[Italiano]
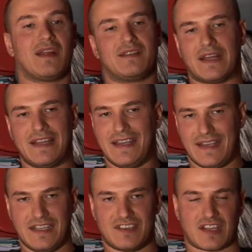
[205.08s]
Da lì
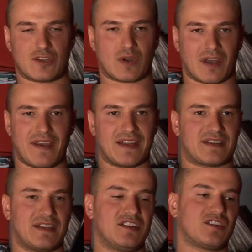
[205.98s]
inizia la tua
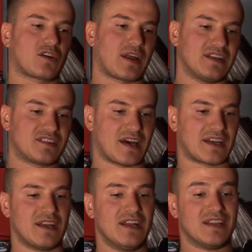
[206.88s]
gavetta, inizia a
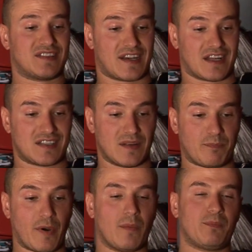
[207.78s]
organizzare serate
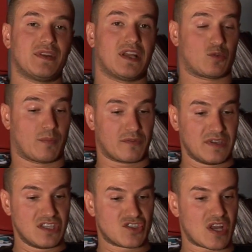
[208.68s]
hip hop nella tua
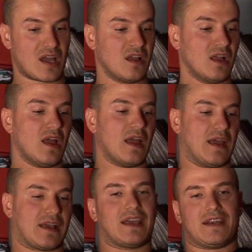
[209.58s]
provincia,
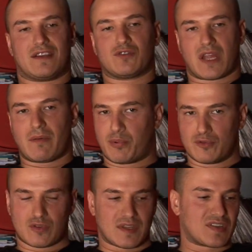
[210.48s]
eh, che ricordiamo
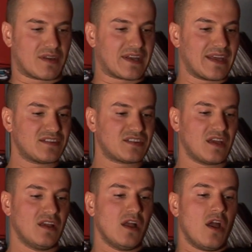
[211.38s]
appunto essere
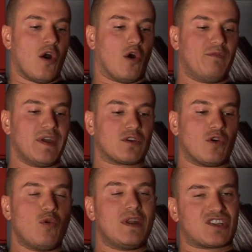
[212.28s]
Varese, ovvero
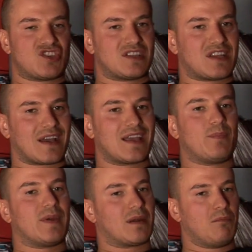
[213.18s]
una città che
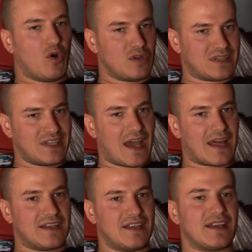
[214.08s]
per molti
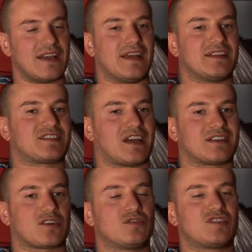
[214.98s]
anni è
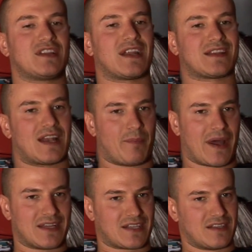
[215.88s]
stata considerata la
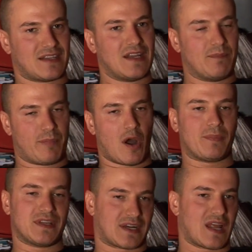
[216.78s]
patria dell'hip
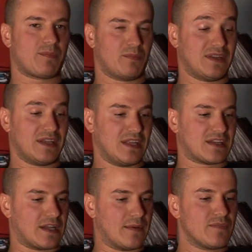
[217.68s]
hop, del rap made in
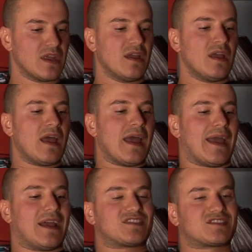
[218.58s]
Italy.
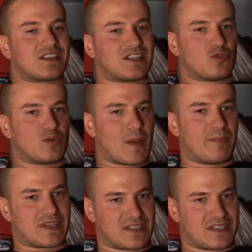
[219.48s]
È stata dura per